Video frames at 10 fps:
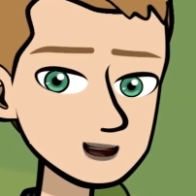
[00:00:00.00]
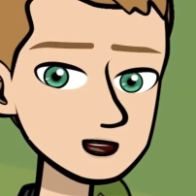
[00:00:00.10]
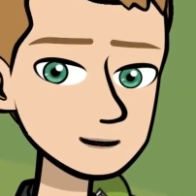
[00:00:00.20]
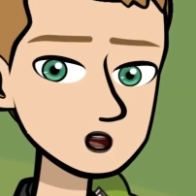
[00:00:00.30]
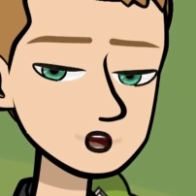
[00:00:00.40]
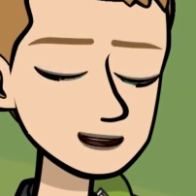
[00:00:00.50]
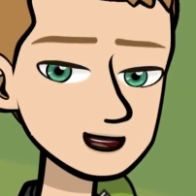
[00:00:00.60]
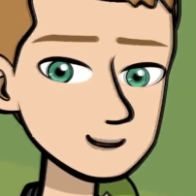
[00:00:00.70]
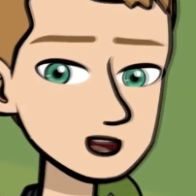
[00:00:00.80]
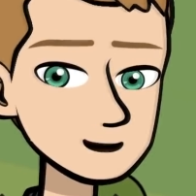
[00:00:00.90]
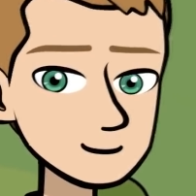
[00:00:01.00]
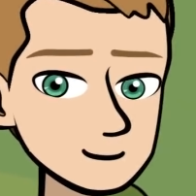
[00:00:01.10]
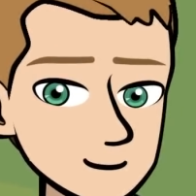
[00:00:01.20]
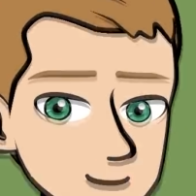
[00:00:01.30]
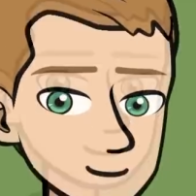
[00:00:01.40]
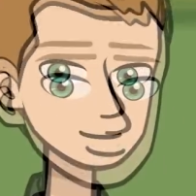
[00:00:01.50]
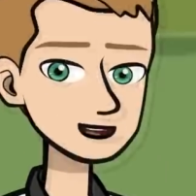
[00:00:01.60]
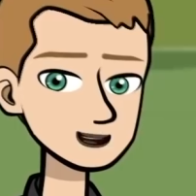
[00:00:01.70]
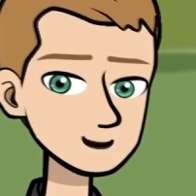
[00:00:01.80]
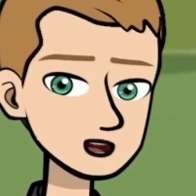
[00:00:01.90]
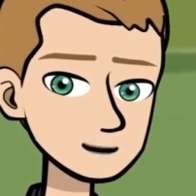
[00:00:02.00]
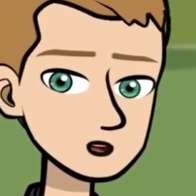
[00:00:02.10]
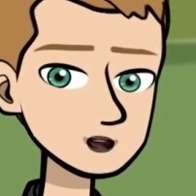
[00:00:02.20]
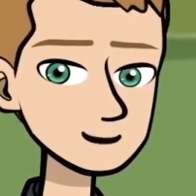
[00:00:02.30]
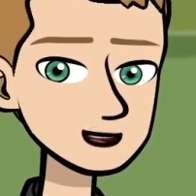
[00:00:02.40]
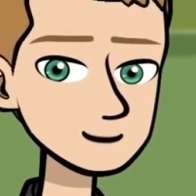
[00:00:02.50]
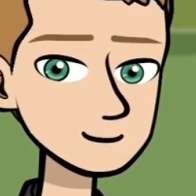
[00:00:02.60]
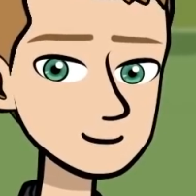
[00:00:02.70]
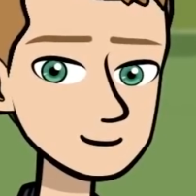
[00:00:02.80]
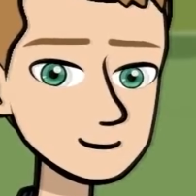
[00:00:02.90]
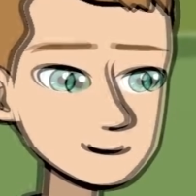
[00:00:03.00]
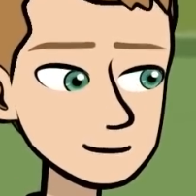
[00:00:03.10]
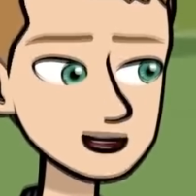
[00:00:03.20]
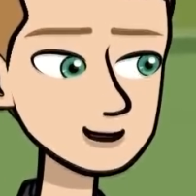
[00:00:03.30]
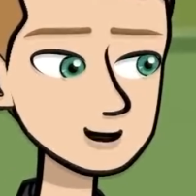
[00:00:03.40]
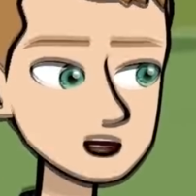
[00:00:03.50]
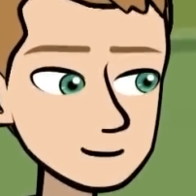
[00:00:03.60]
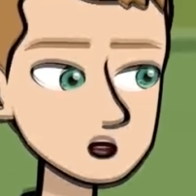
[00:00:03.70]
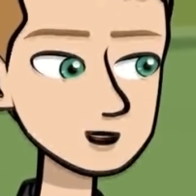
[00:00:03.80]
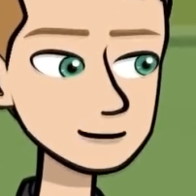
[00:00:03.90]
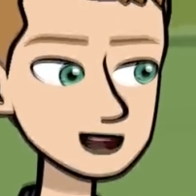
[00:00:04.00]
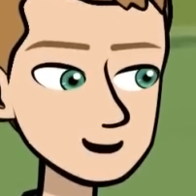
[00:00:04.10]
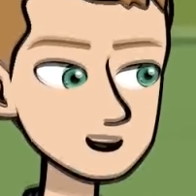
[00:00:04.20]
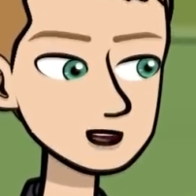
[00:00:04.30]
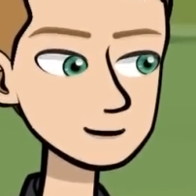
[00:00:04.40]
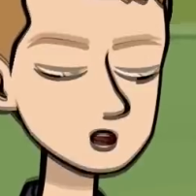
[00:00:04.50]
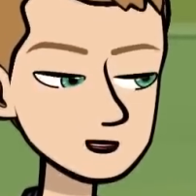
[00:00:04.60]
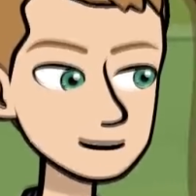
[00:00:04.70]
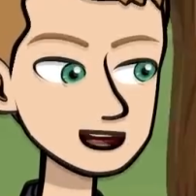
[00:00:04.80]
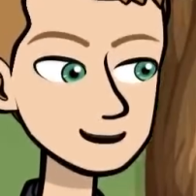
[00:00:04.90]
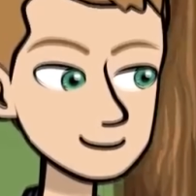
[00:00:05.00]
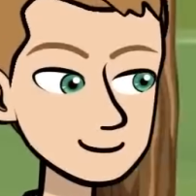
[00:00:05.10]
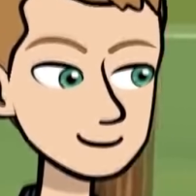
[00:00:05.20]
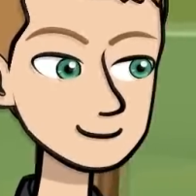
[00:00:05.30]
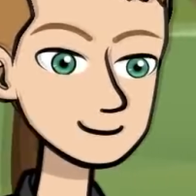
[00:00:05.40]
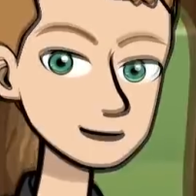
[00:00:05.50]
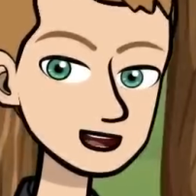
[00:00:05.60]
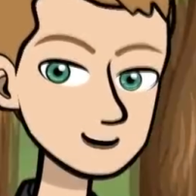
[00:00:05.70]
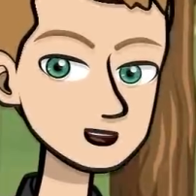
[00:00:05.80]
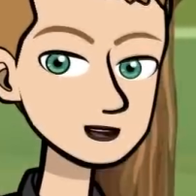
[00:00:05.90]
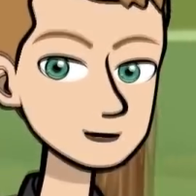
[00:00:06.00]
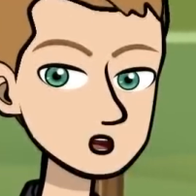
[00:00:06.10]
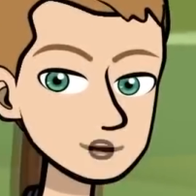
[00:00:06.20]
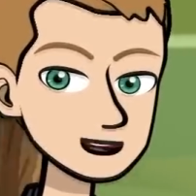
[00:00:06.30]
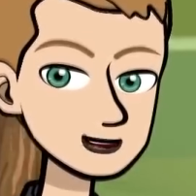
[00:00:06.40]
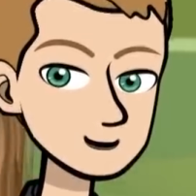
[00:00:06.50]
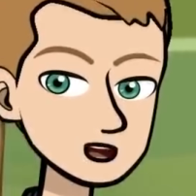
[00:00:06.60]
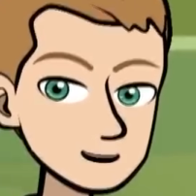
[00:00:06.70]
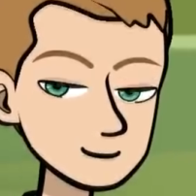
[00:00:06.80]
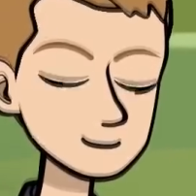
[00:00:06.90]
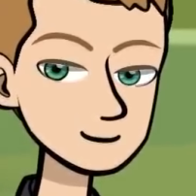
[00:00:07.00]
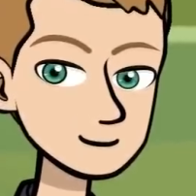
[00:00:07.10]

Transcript: ให้โอกาสดูถ้าเห็นผมเปลี่ยนไปแล้ว ผมแก้ไขอดีตไม่ได้ ผมทำได้แค่เปลี่ยนแปลงตัวเองแล้วเดินหน้าต่อไปก็เท่านั้น